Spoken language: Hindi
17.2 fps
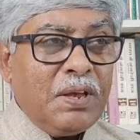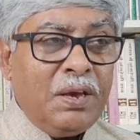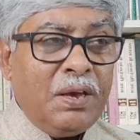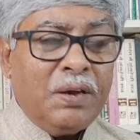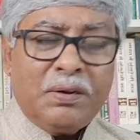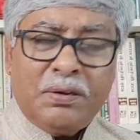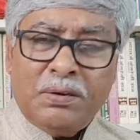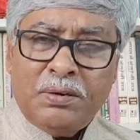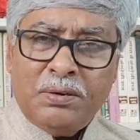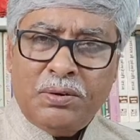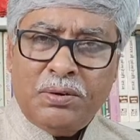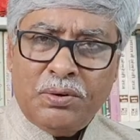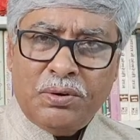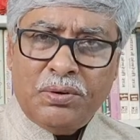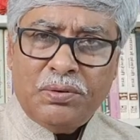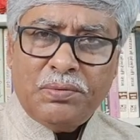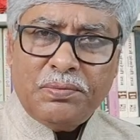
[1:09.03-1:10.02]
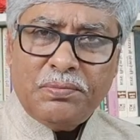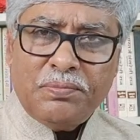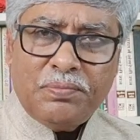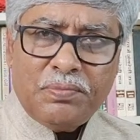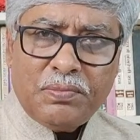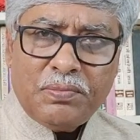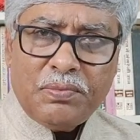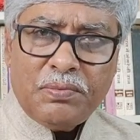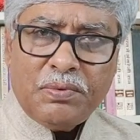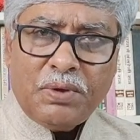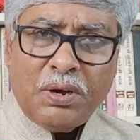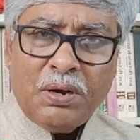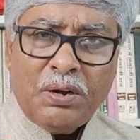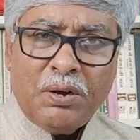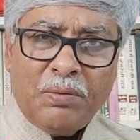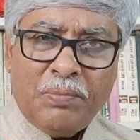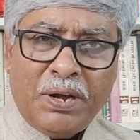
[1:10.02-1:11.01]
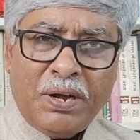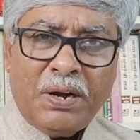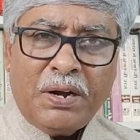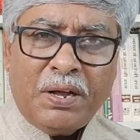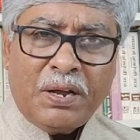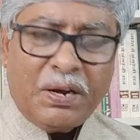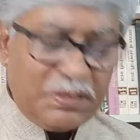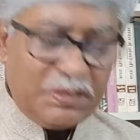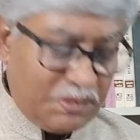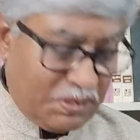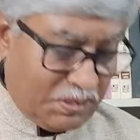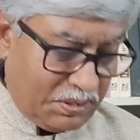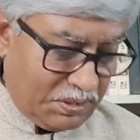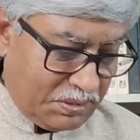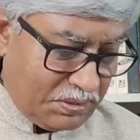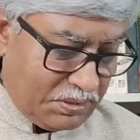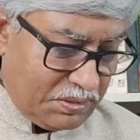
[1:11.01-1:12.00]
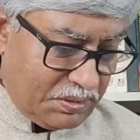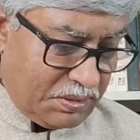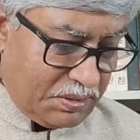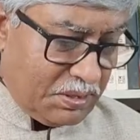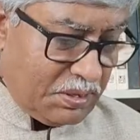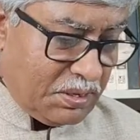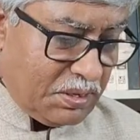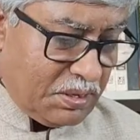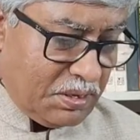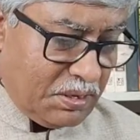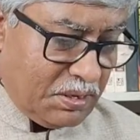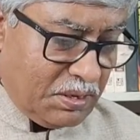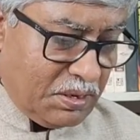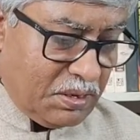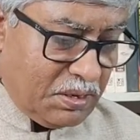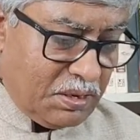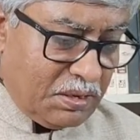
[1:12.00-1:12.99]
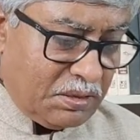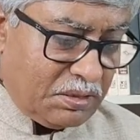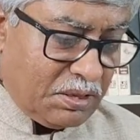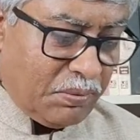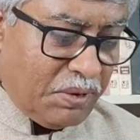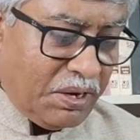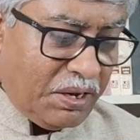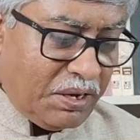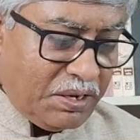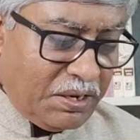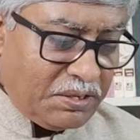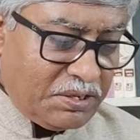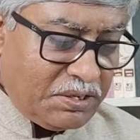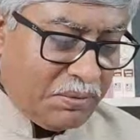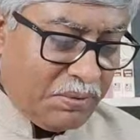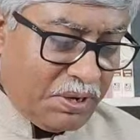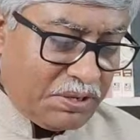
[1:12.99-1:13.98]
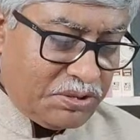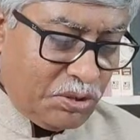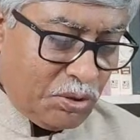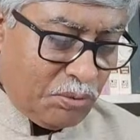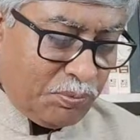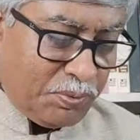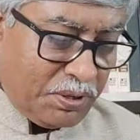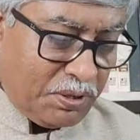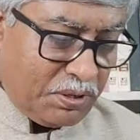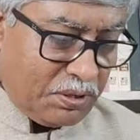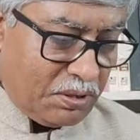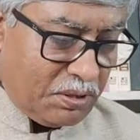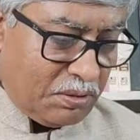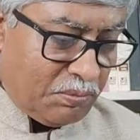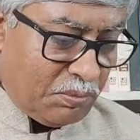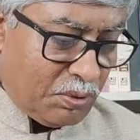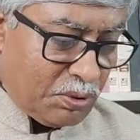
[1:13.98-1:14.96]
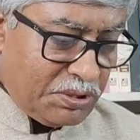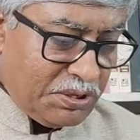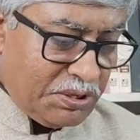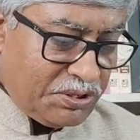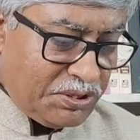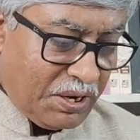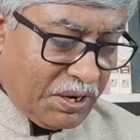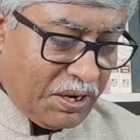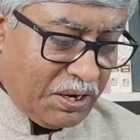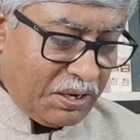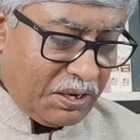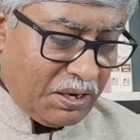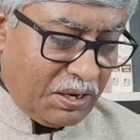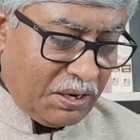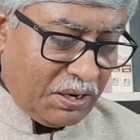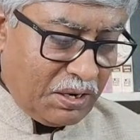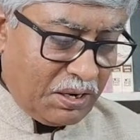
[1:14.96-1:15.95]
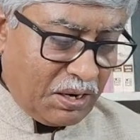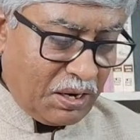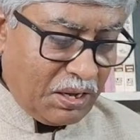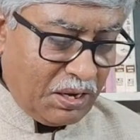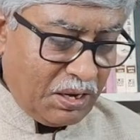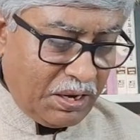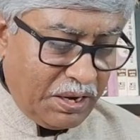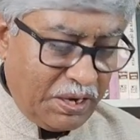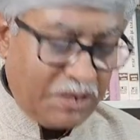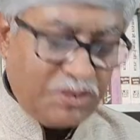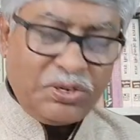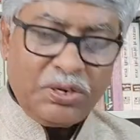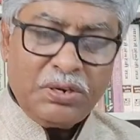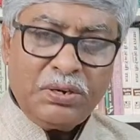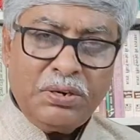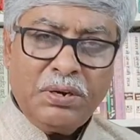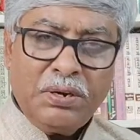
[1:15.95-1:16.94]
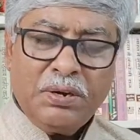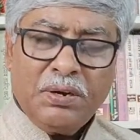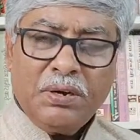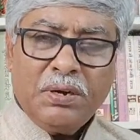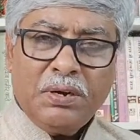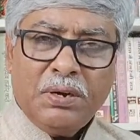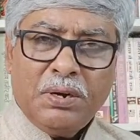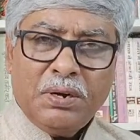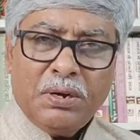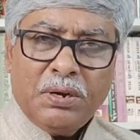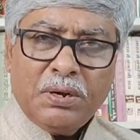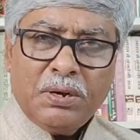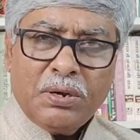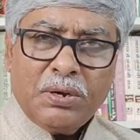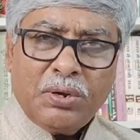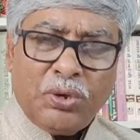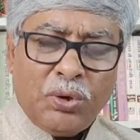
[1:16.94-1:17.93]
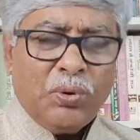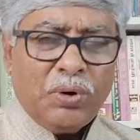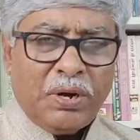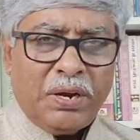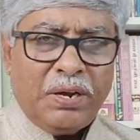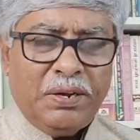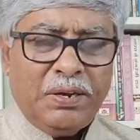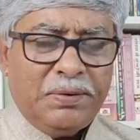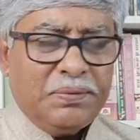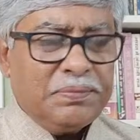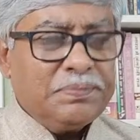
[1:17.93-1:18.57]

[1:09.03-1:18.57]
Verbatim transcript: एक अंक मैंने डाला था तबलीगी जमातियों पर मोदी शाह का कड़ा एक्शन क्यों नहीं